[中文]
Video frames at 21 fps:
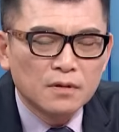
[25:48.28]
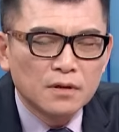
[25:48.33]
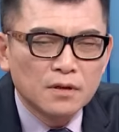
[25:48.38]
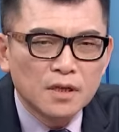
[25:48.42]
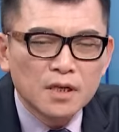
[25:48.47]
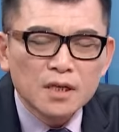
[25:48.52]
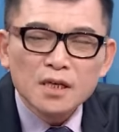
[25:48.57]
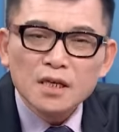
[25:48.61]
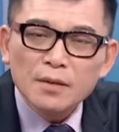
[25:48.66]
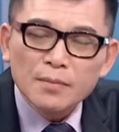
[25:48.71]

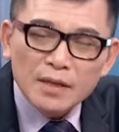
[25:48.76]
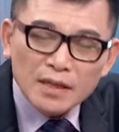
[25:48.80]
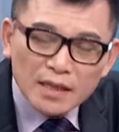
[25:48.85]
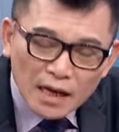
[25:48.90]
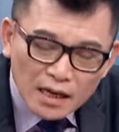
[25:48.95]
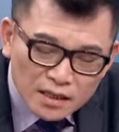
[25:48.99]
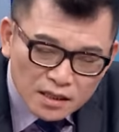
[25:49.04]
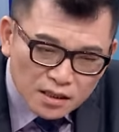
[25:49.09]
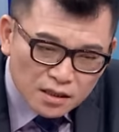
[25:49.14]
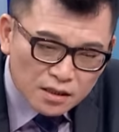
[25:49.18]
你去那边
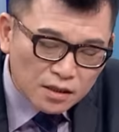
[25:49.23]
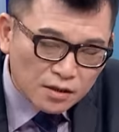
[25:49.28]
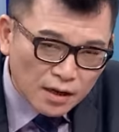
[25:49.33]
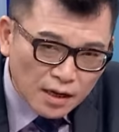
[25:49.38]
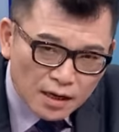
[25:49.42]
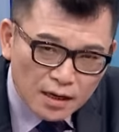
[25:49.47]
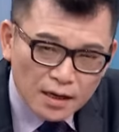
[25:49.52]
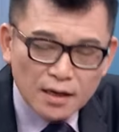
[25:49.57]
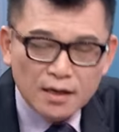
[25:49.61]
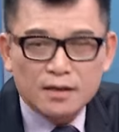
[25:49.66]
探气就
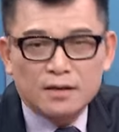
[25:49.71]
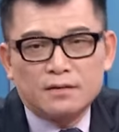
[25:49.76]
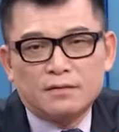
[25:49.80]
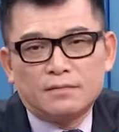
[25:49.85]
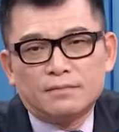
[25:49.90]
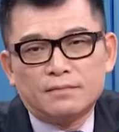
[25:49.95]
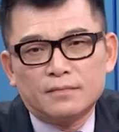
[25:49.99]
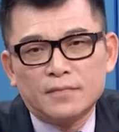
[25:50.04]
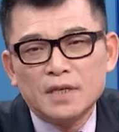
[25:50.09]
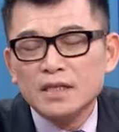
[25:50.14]
爱来，
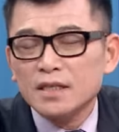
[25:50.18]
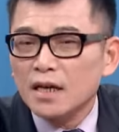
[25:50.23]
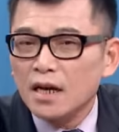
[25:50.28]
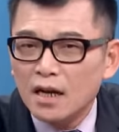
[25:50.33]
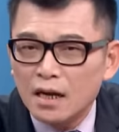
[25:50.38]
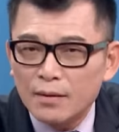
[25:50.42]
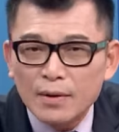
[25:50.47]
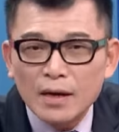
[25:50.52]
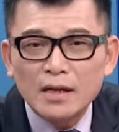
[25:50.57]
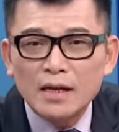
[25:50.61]
你早
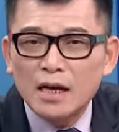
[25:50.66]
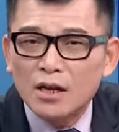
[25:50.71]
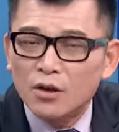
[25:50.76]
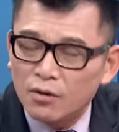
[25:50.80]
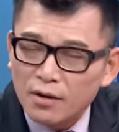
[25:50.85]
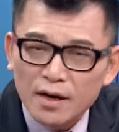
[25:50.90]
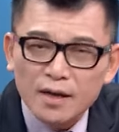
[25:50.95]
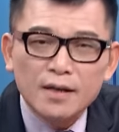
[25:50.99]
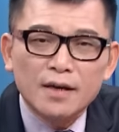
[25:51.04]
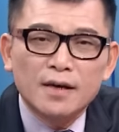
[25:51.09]
来晚来
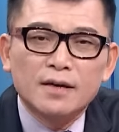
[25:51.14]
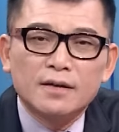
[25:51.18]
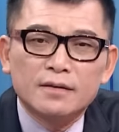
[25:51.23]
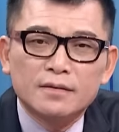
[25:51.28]
拢来。